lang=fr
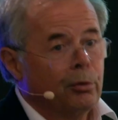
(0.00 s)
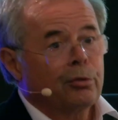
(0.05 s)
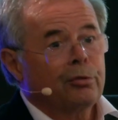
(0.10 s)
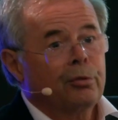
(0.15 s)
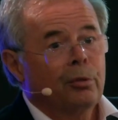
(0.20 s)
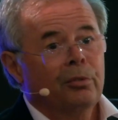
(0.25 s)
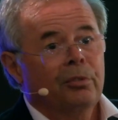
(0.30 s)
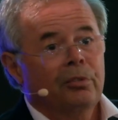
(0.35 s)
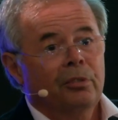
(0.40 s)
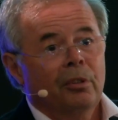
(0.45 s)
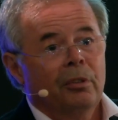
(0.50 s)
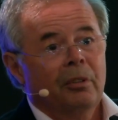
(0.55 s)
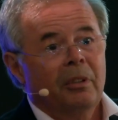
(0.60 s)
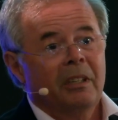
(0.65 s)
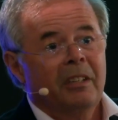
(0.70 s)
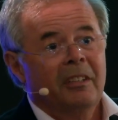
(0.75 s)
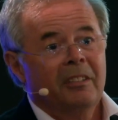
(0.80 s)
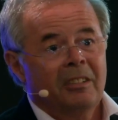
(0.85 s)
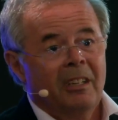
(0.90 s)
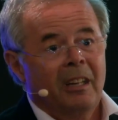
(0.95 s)
choses
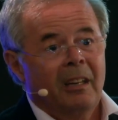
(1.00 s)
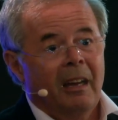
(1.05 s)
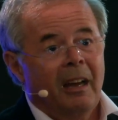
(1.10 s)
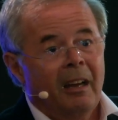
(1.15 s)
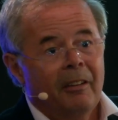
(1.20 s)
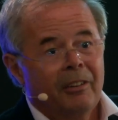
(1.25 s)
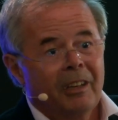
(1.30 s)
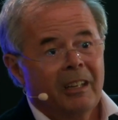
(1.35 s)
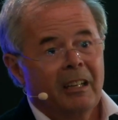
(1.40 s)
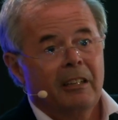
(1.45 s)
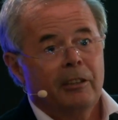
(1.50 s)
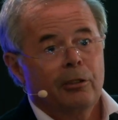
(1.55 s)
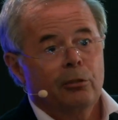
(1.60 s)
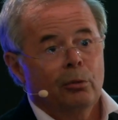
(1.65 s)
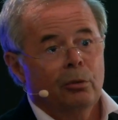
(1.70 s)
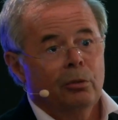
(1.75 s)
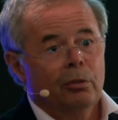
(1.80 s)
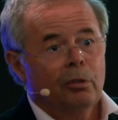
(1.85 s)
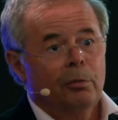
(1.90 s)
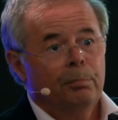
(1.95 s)
les uns avec les
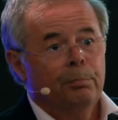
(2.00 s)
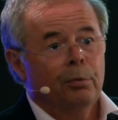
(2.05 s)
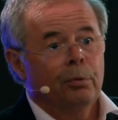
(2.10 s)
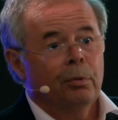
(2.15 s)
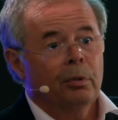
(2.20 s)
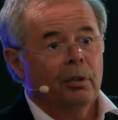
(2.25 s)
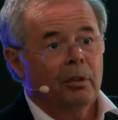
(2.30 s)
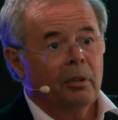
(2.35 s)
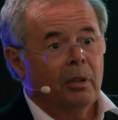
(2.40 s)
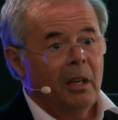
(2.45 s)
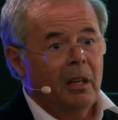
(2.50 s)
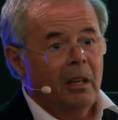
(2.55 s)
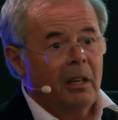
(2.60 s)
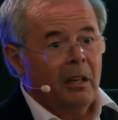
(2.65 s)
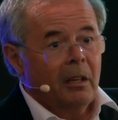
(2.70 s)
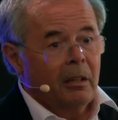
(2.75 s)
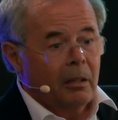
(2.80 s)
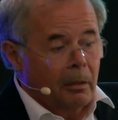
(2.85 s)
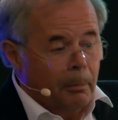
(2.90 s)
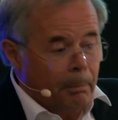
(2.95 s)
autres pour
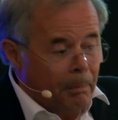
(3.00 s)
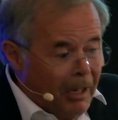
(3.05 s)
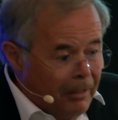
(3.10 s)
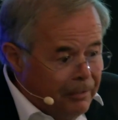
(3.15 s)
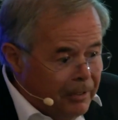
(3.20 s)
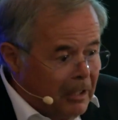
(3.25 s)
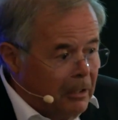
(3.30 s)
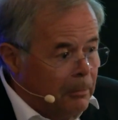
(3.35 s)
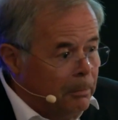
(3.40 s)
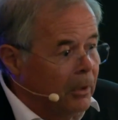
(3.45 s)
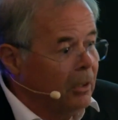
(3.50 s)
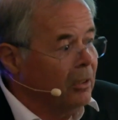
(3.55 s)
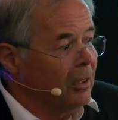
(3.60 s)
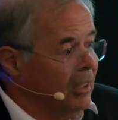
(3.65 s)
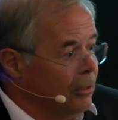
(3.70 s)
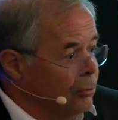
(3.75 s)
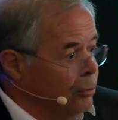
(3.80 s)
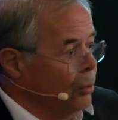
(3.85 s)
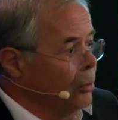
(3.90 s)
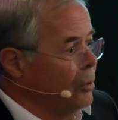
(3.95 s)
parfaitement
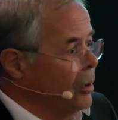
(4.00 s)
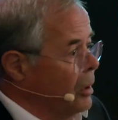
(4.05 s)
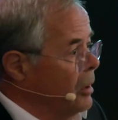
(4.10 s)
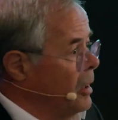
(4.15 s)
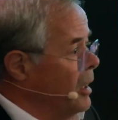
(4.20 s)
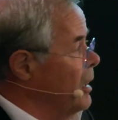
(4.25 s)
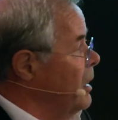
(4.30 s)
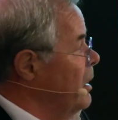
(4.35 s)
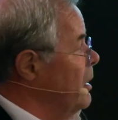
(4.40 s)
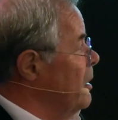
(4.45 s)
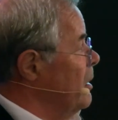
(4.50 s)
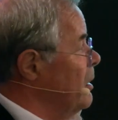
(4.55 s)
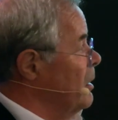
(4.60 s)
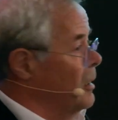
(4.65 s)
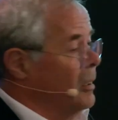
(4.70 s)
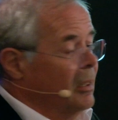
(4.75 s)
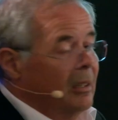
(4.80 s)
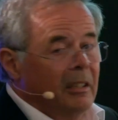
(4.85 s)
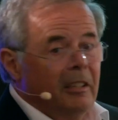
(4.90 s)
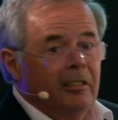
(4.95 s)
résoudre
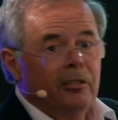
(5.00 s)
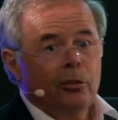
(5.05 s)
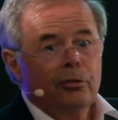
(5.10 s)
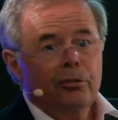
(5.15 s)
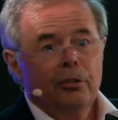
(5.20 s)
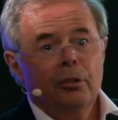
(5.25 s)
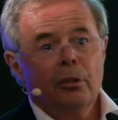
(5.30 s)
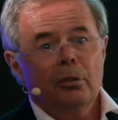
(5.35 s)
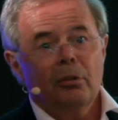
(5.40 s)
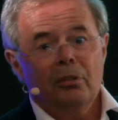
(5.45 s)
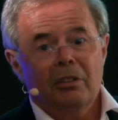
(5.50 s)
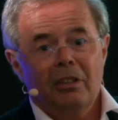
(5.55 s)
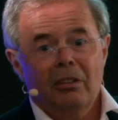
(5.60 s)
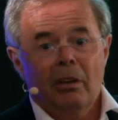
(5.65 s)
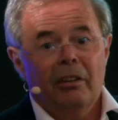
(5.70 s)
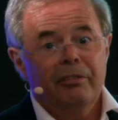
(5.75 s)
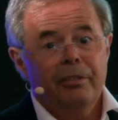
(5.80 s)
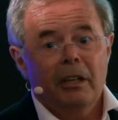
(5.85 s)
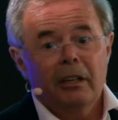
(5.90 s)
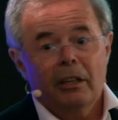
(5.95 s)
euh, les enjeux de notre
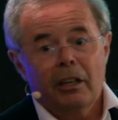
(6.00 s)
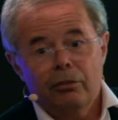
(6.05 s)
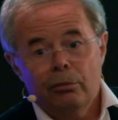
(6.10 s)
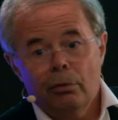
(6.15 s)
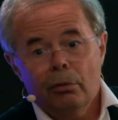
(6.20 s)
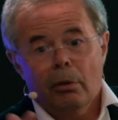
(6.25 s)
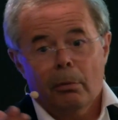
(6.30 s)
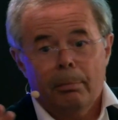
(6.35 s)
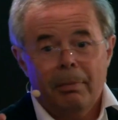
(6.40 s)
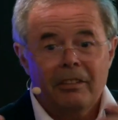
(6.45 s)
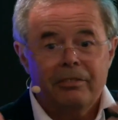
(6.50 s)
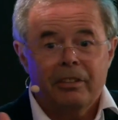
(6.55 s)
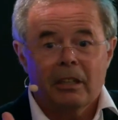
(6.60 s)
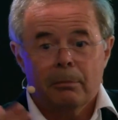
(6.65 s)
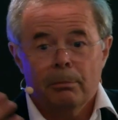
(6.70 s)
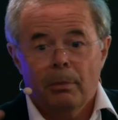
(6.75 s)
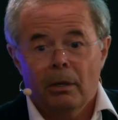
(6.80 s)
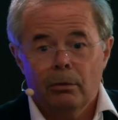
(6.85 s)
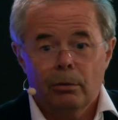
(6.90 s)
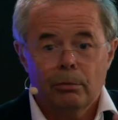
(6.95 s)
enfin les résoudre
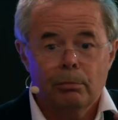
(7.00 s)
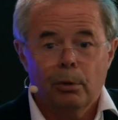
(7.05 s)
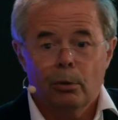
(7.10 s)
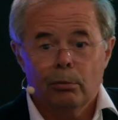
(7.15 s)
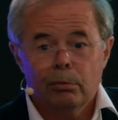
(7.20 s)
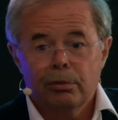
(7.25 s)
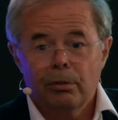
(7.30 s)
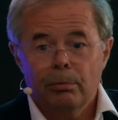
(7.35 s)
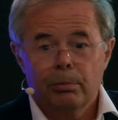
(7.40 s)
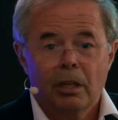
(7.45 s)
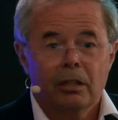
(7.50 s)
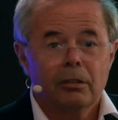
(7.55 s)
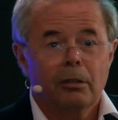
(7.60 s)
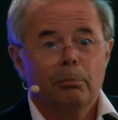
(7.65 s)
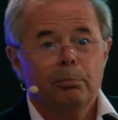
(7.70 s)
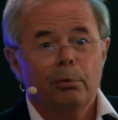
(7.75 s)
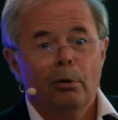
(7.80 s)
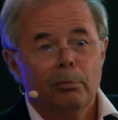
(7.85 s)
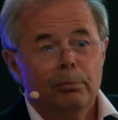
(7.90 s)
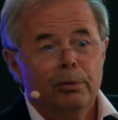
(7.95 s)
parfaitement, bon, c'est peut-être un
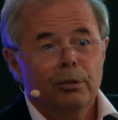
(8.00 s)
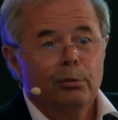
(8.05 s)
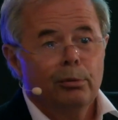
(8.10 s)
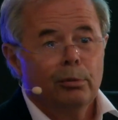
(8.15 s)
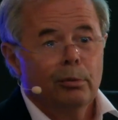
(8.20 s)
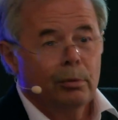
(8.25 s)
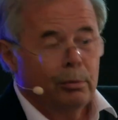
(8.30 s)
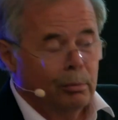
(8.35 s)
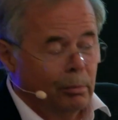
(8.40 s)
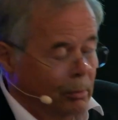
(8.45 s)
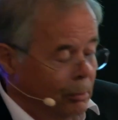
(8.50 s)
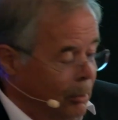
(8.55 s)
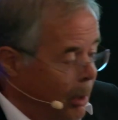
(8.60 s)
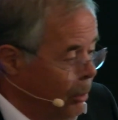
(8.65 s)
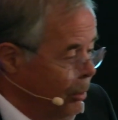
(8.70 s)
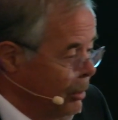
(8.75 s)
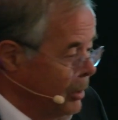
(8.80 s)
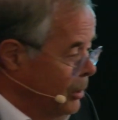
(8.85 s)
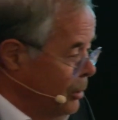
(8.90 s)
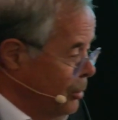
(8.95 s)
peu ambitieux ou
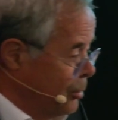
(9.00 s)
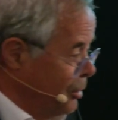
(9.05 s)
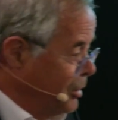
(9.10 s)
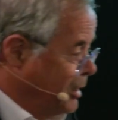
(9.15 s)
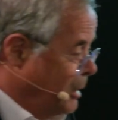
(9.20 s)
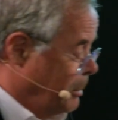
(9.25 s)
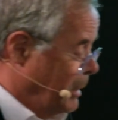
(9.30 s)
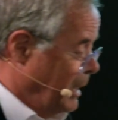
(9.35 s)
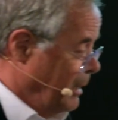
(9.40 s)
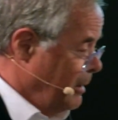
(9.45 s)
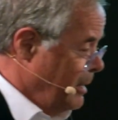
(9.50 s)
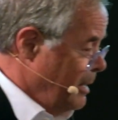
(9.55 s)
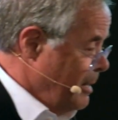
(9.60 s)
arrogant, je ne sais pas,